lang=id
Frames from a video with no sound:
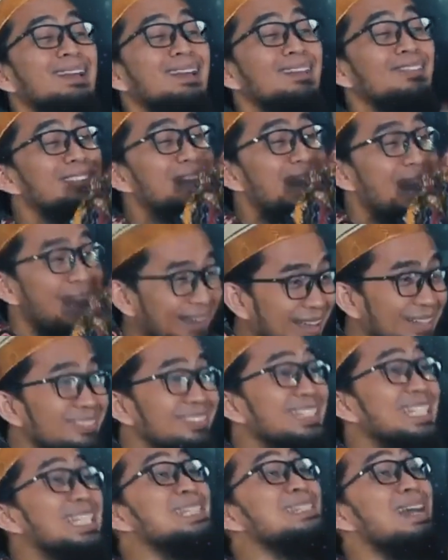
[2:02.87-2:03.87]
Kerjakan,
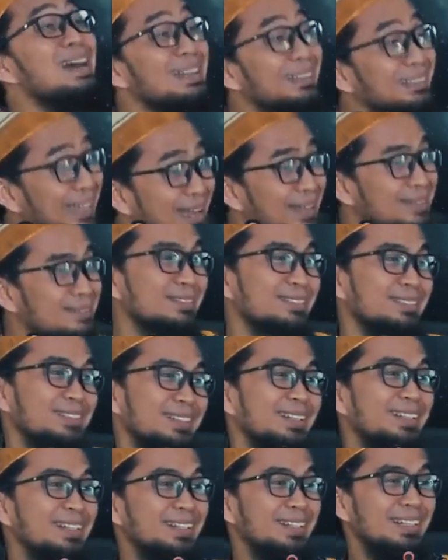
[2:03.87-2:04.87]
tinggalkan.
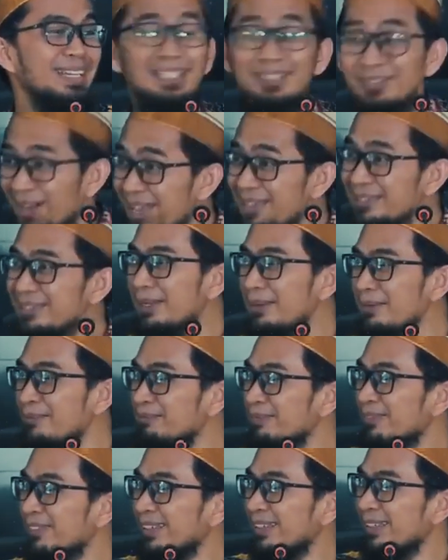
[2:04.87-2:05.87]
Itu aja.
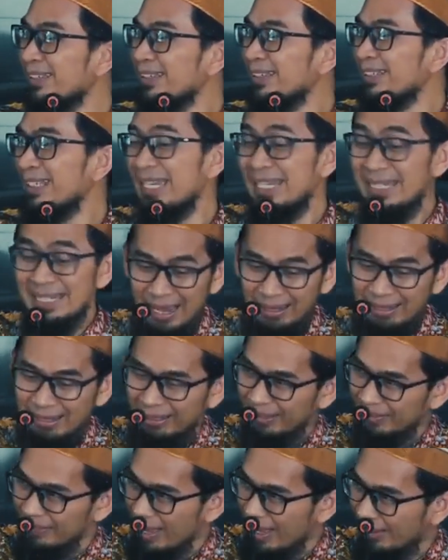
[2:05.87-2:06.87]
Ini yang
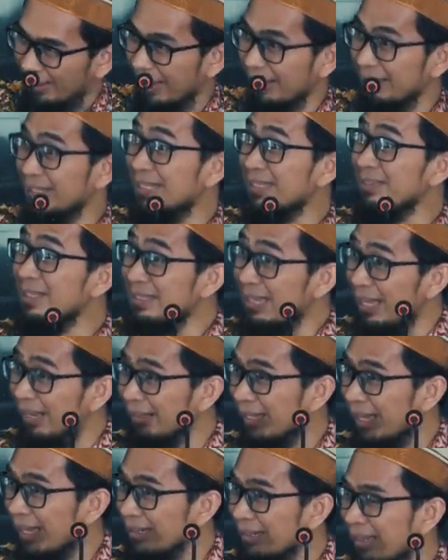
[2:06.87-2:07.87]
dikerjakan, ini
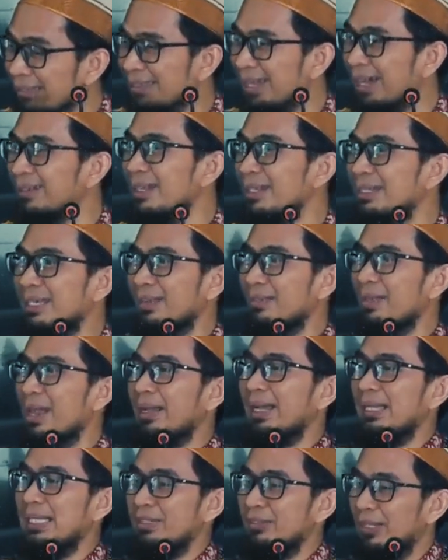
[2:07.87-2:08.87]
tinggalkan. Kata Allah nih
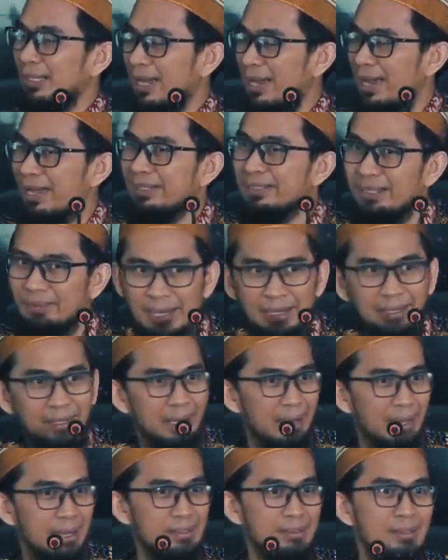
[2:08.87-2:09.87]
kerjakan, sholat
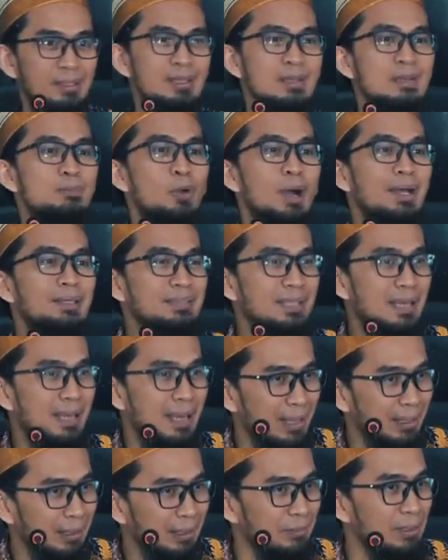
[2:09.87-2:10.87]
kerjakan,
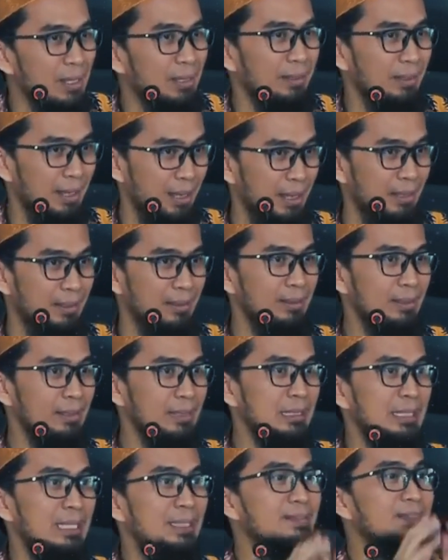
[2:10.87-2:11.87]
puasa kerjakan,
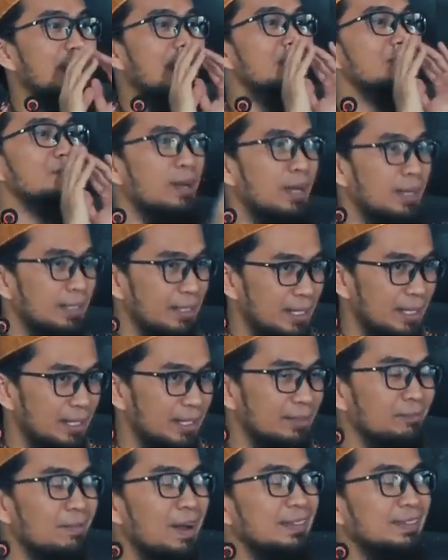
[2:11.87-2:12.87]
lisan
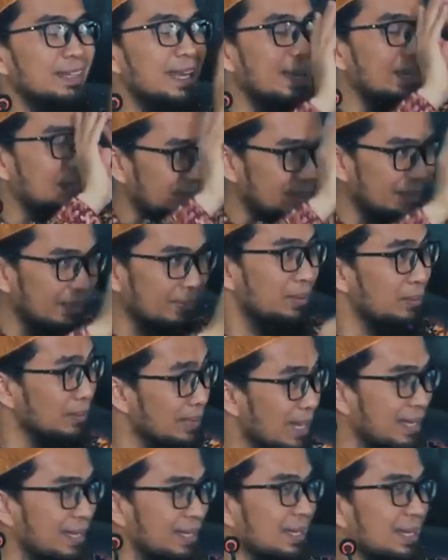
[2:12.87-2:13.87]
baik, mata lihat yang baik.
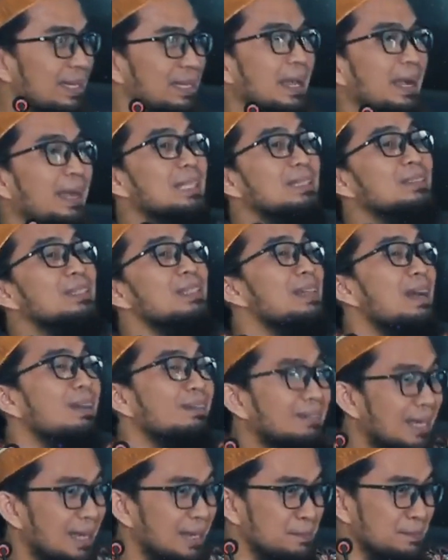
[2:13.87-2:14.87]
Udah, yang ini
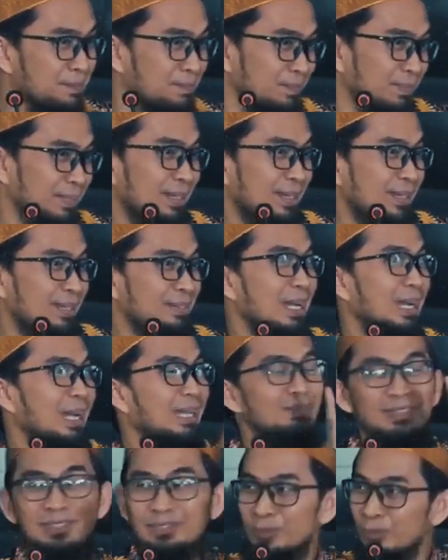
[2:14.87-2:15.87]
tinggalkan.
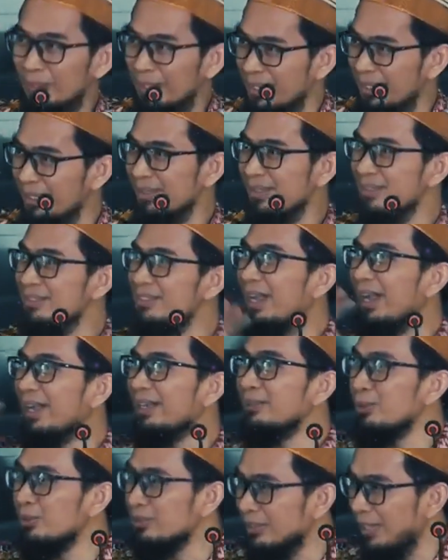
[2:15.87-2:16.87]
Jangan mencuri,
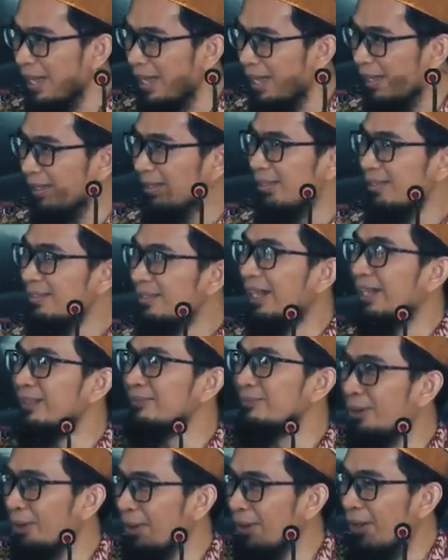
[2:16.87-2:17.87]
jangan dusta, jangan
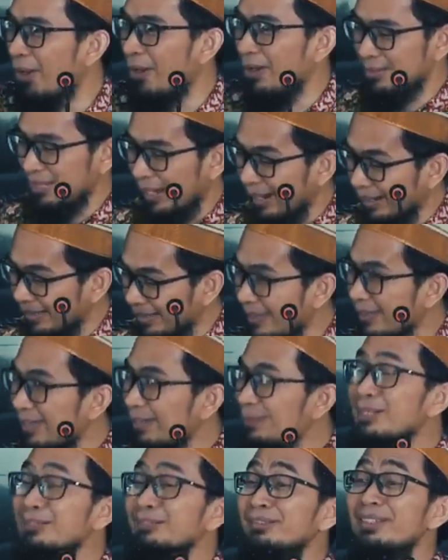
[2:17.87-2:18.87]
bohong, jangan ini.
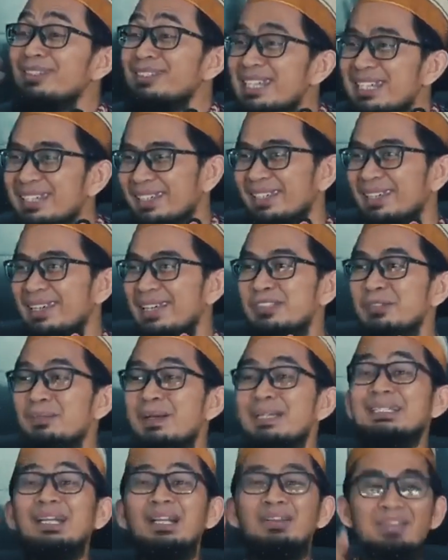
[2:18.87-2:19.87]
Udah selesai.
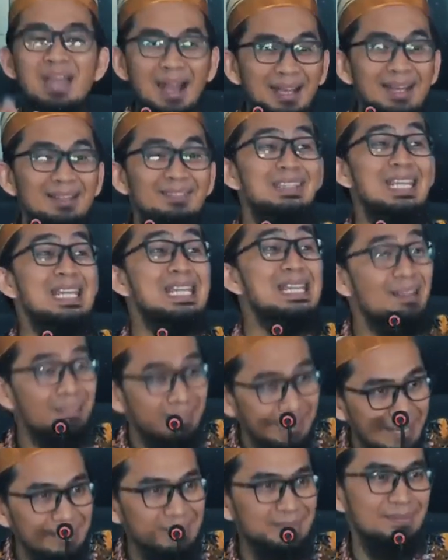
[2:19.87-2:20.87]
Cuman kerjakan,
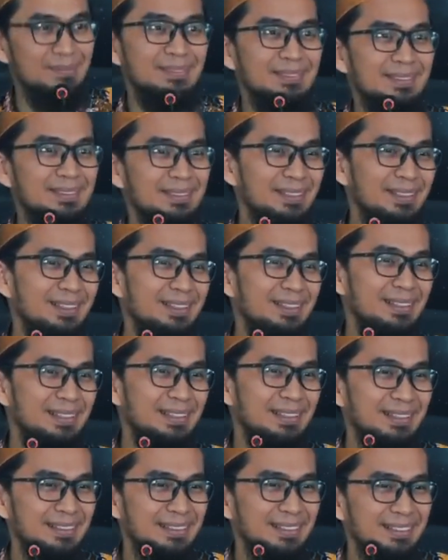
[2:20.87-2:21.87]
tinggalkan.
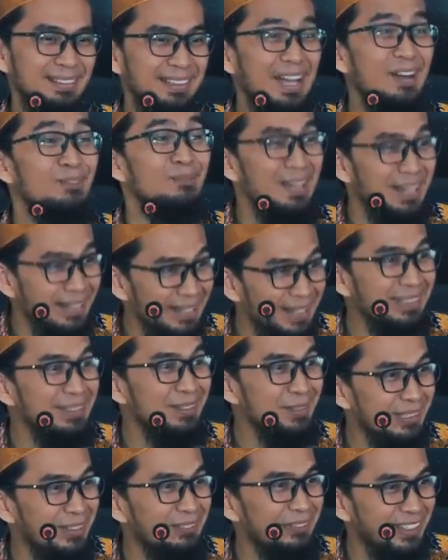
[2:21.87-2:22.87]
Gampang ya
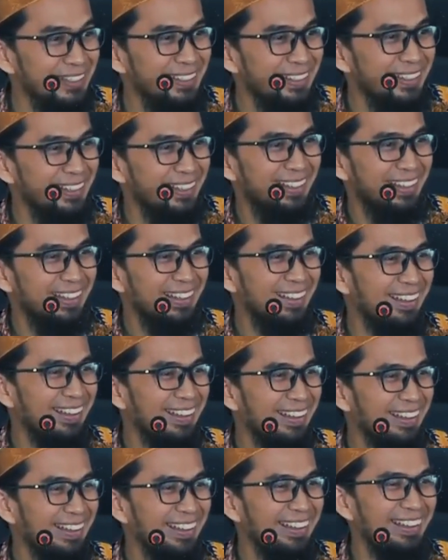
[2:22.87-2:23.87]
diucapkan?
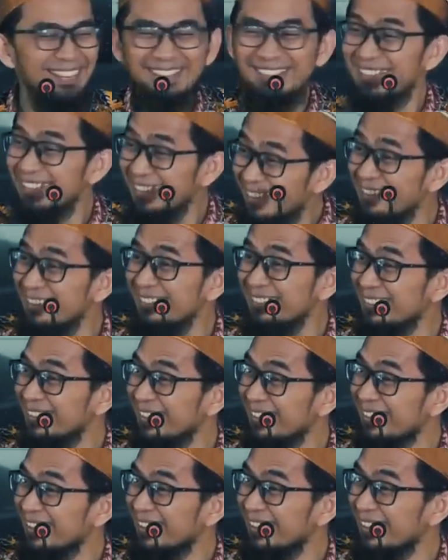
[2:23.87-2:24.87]
Gitu.
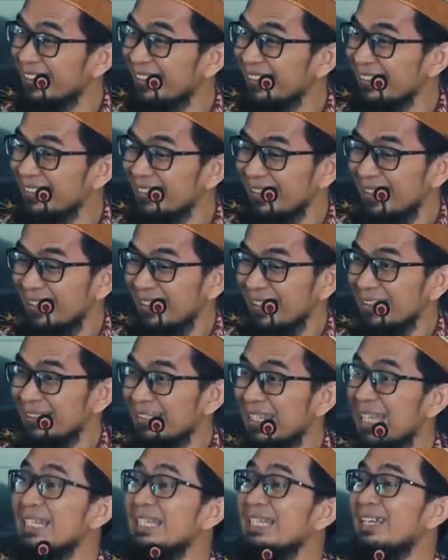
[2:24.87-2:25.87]

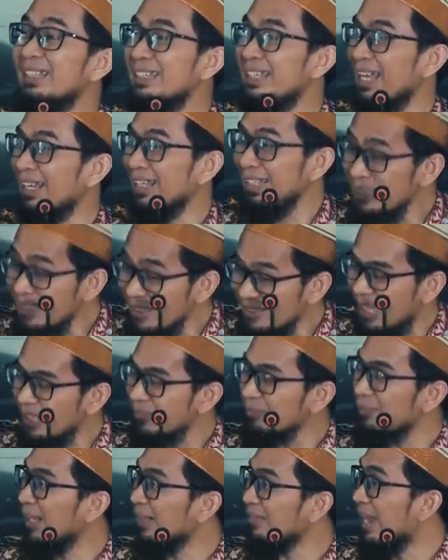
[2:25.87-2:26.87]
Dan ikhtiar kita
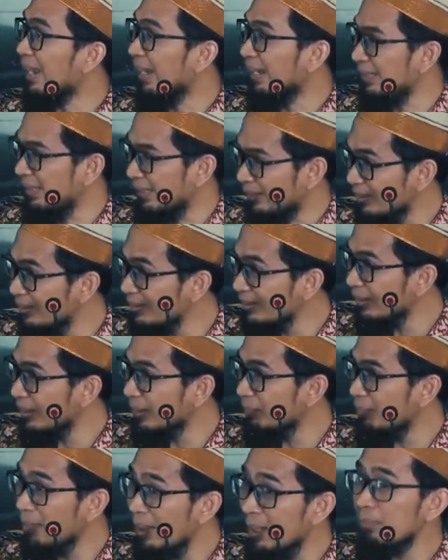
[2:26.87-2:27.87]
saat mengerjakan itu
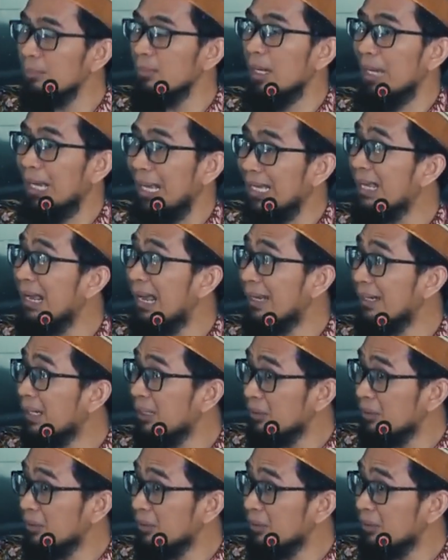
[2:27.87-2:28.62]
memang kadang ada